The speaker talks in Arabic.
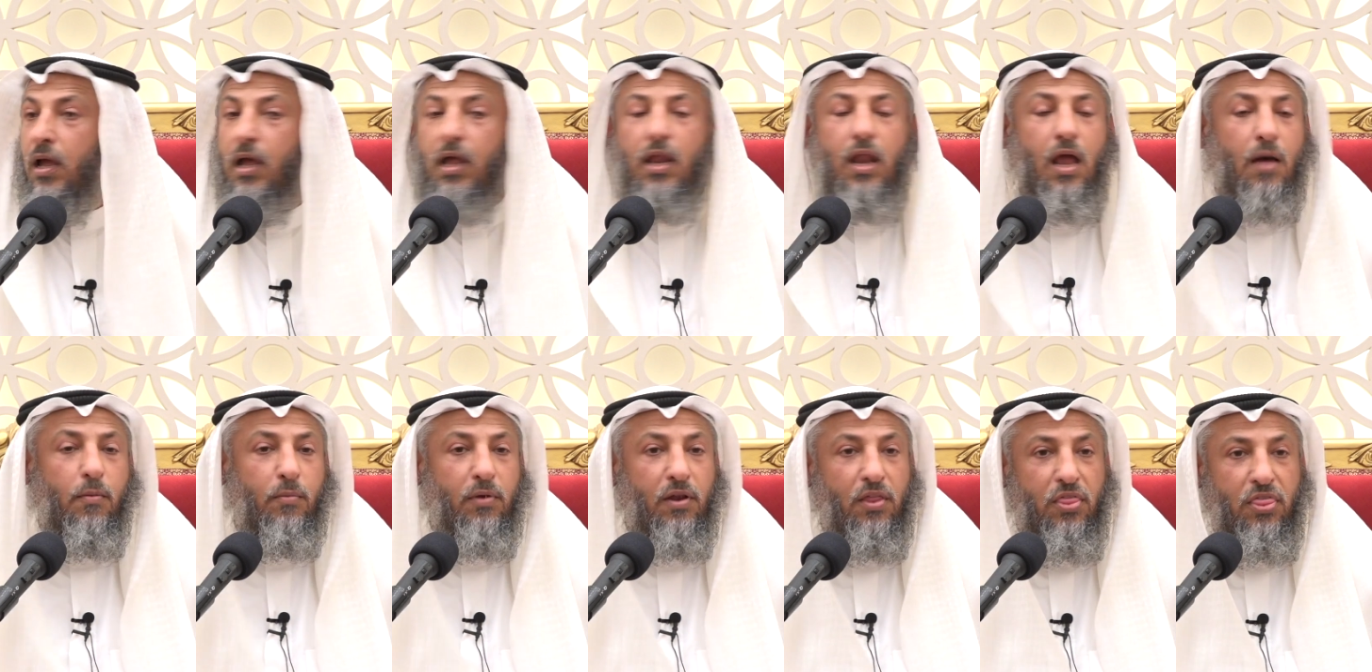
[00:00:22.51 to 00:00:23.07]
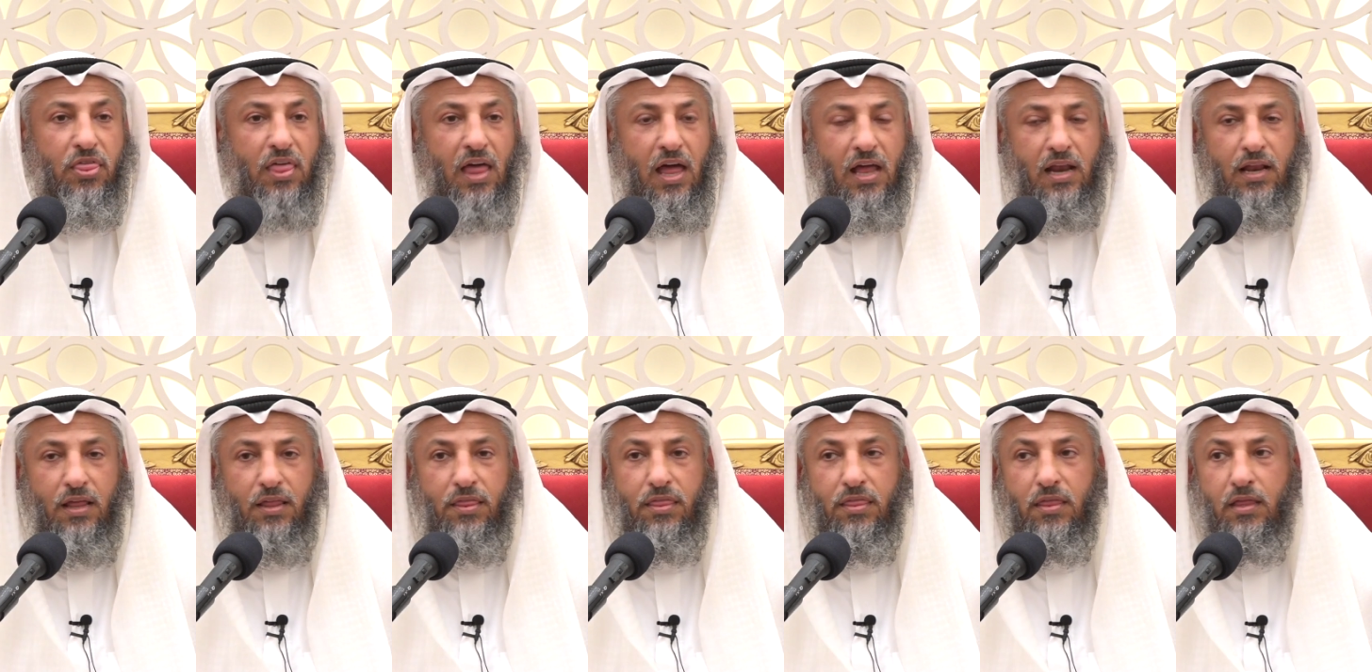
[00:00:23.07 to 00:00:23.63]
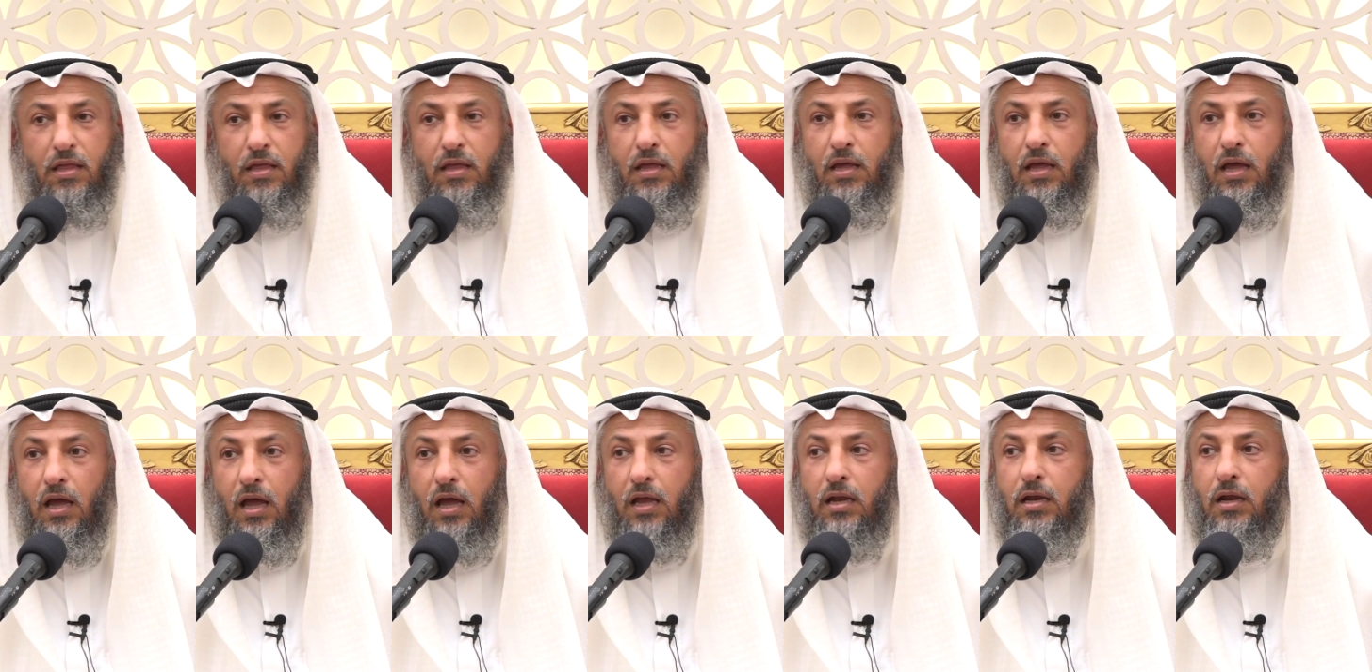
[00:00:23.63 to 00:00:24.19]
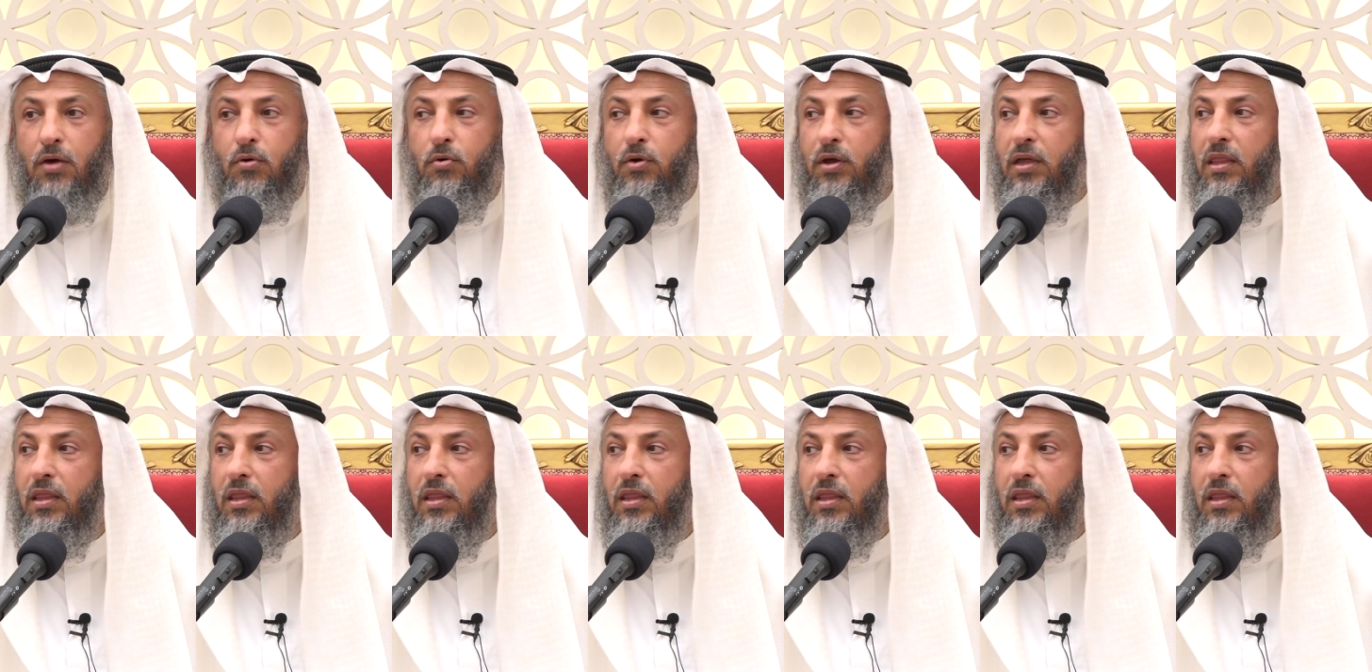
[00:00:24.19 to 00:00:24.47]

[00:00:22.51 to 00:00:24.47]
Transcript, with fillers: الأمر الثالث أنه